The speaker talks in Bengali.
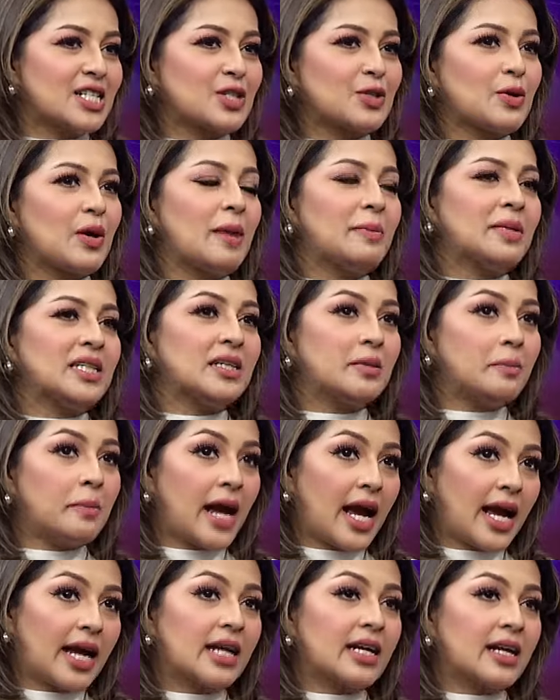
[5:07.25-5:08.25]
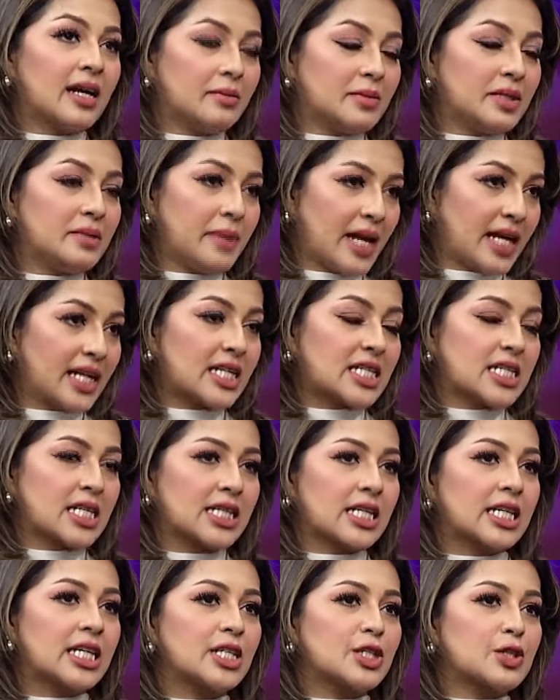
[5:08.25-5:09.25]
সো আমাদের ব্যাংক আমি ব্যাংকের
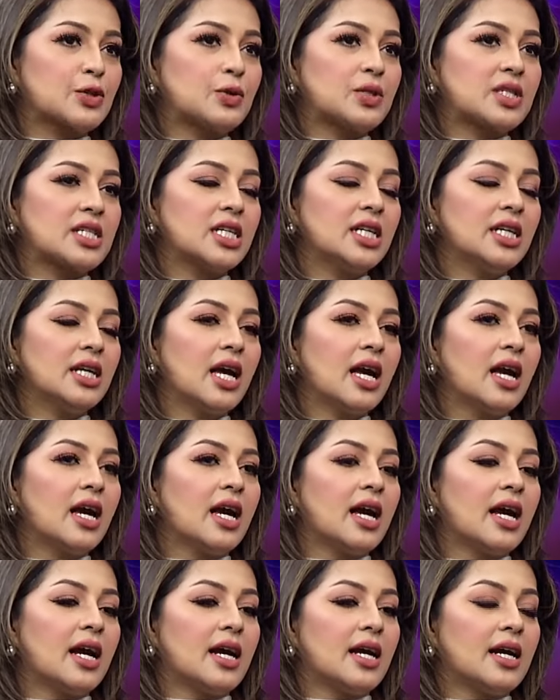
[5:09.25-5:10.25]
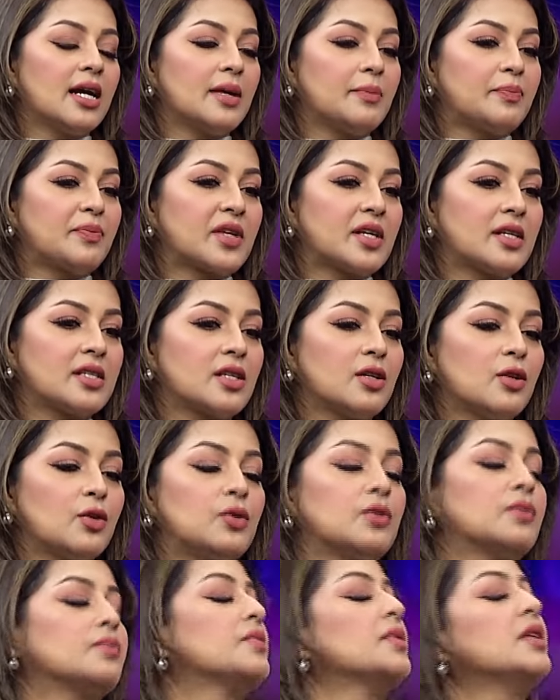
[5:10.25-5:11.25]
সাথে কাজ করছি অ্যাজ এ
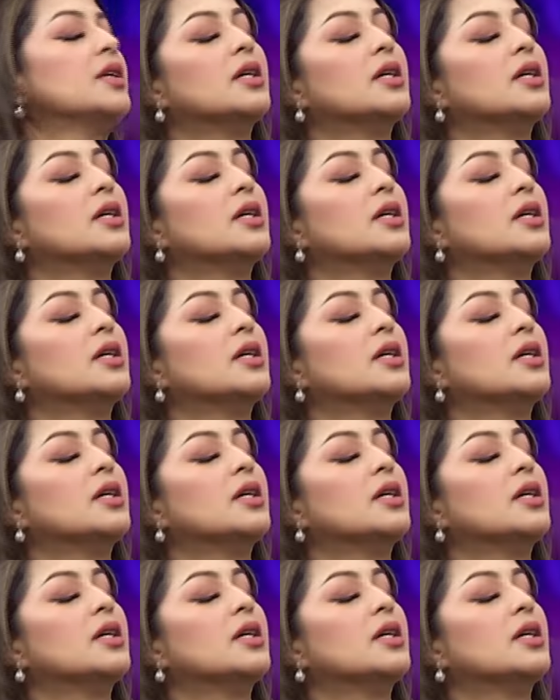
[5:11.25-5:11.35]
লোন